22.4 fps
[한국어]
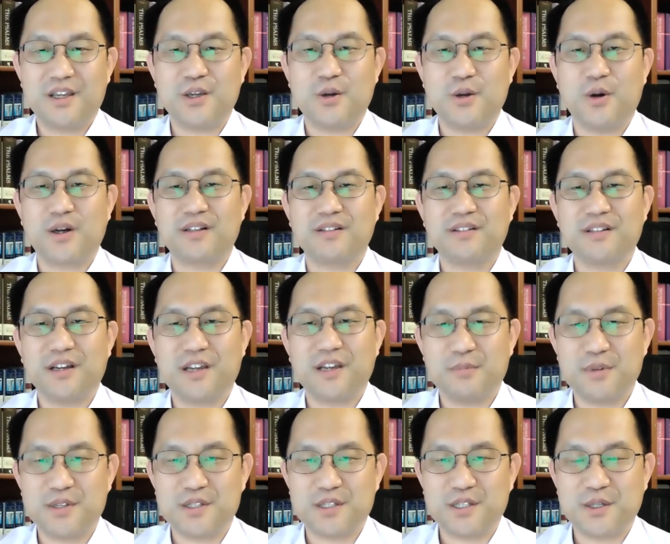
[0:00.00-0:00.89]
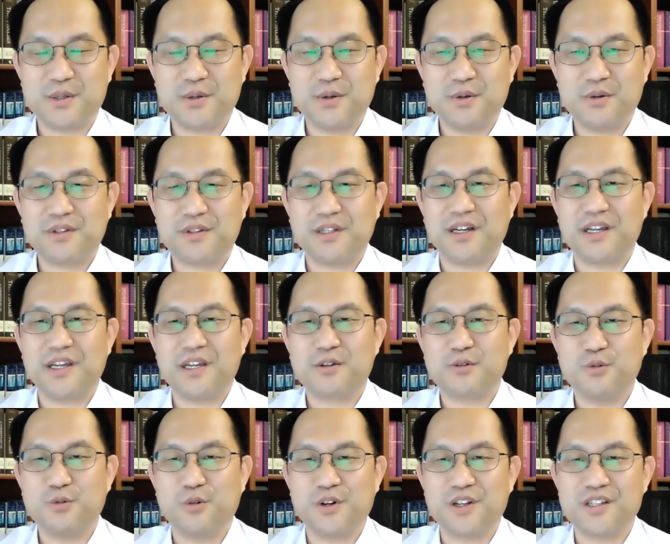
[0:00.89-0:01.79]
요한은 나의 빛이요
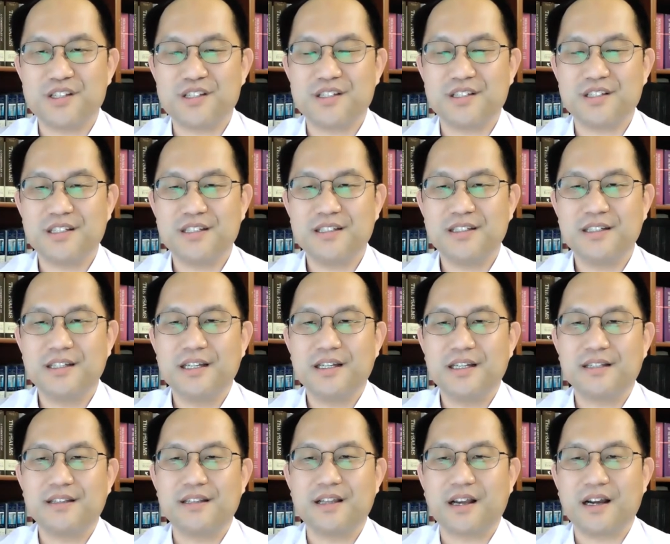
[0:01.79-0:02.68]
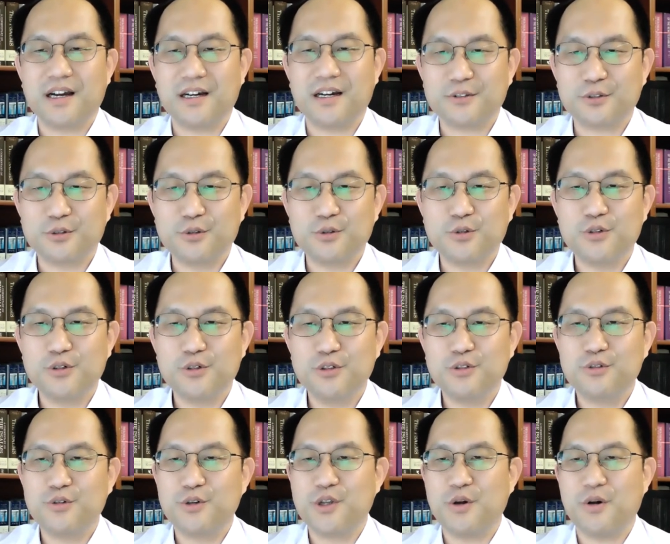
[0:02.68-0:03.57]
나의 구원이시니 내가
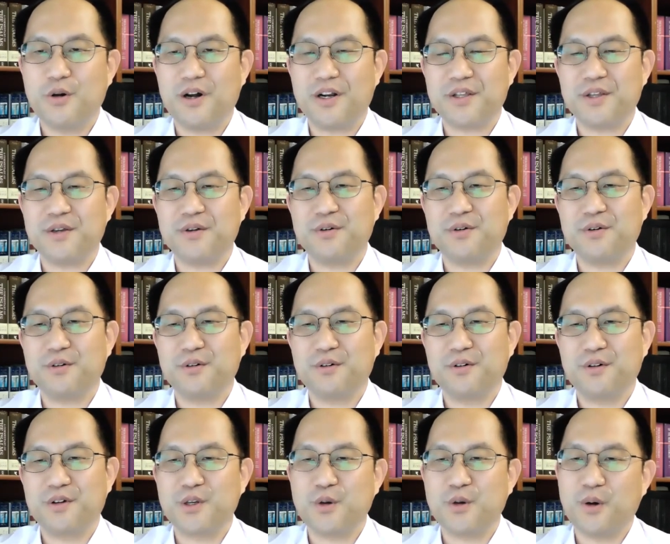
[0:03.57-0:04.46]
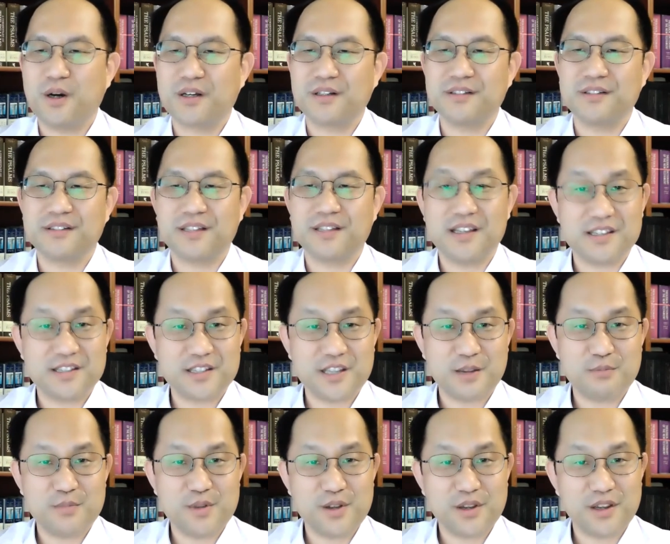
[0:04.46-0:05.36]
누구를 두려워하리요. 요한은 내
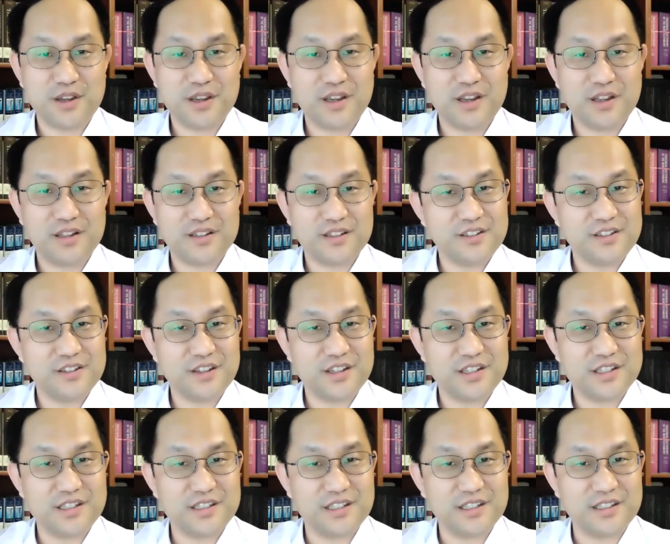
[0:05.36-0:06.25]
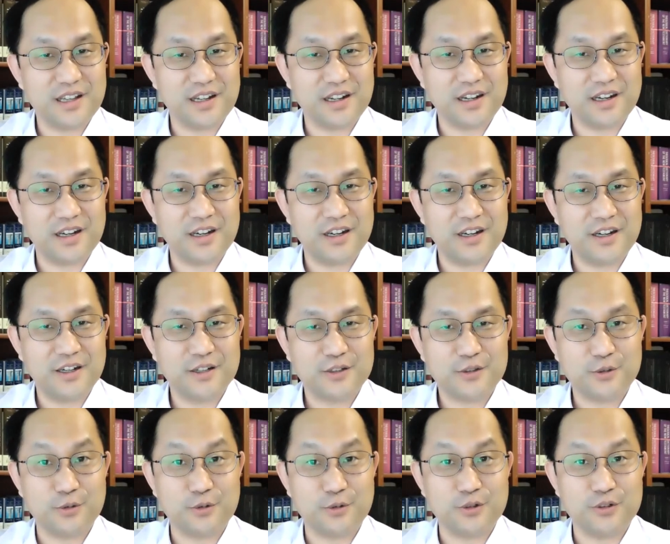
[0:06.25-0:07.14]
생명의 능력이시니 내가
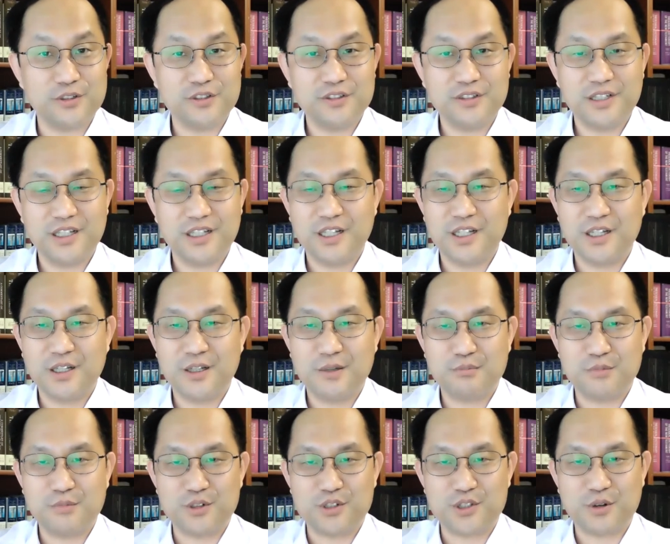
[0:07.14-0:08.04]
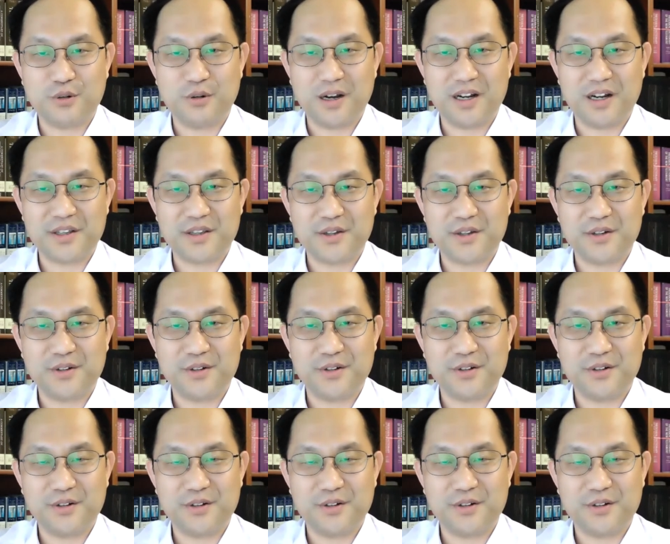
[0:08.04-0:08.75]
누구를 무서워하리요.